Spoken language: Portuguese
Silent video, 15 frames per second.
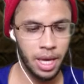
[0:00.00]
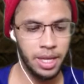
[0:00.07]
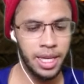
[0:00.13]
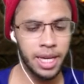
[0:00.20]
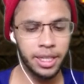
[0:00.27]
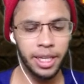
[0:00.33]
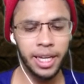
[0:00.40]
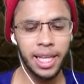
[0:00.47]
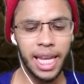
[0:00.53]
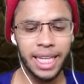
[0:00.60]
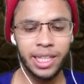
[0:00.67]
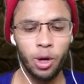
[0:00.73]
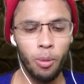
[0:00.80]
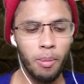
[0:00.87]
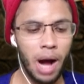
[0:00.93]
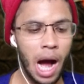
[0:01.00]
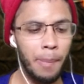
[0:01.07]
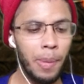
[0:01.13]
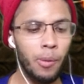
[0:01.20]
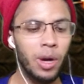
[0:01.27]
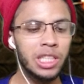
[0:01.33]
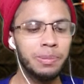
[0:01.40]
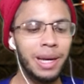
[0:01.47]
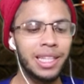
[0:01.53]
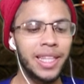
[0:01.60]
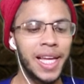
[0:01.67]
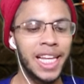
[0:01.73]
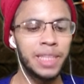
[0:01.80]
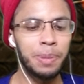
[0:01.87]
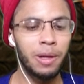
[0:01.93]
E aqui, galera, tem um mapa com as
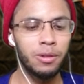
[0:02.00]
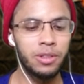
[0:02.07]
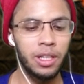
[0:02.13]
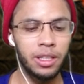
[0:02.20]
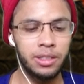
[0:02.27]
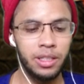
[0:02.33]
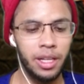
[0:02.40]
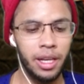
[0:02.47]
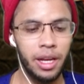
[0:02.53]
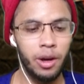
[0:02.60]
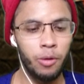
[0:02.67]
batalhas pra vocês irem.